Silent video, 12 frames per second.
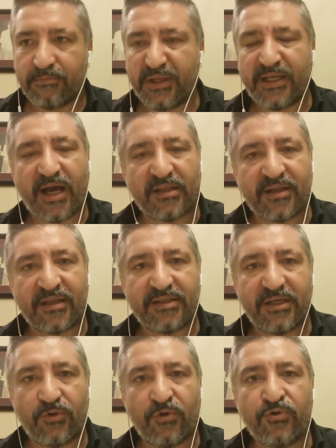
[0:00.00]
Bir
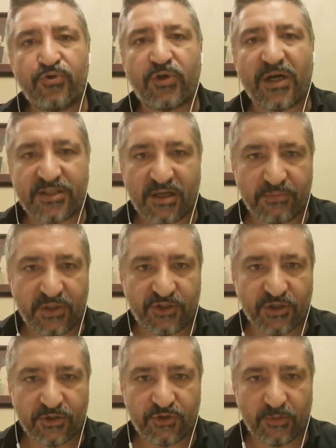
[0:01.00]
yandan da oyuncu kazanmaya
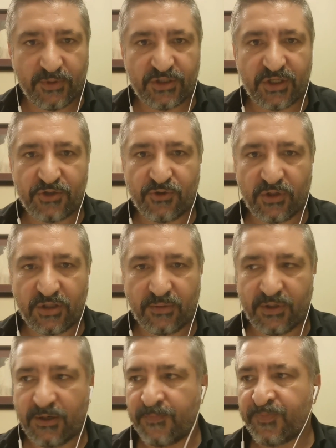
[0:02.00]
çalışıyor Beşiktaş
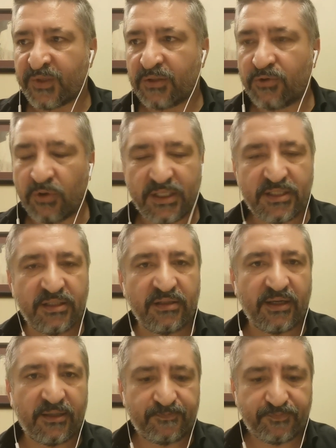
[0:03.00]
yönetimi.
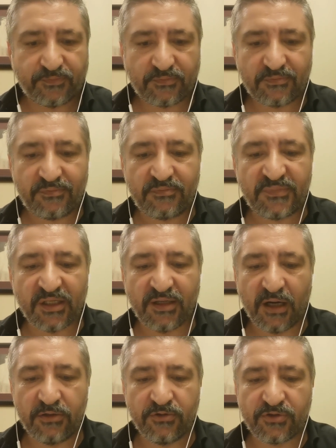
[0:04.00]
Dolayısıyla
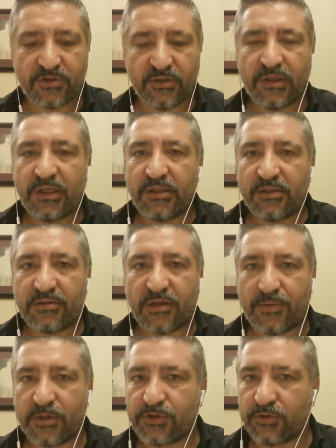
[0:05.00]
Karius,
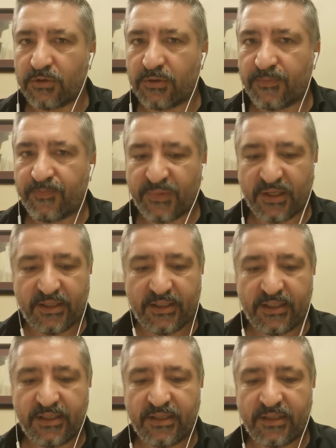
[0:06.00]
Rebeşo,
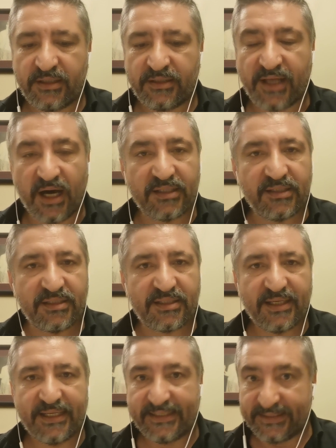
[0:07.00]
e,
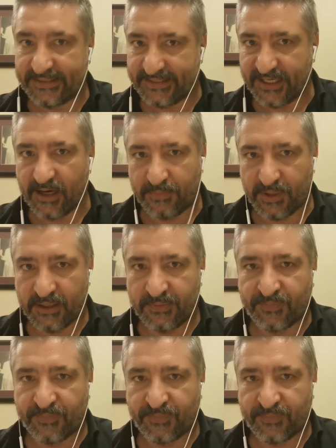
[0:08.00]
Douglas, Diaby.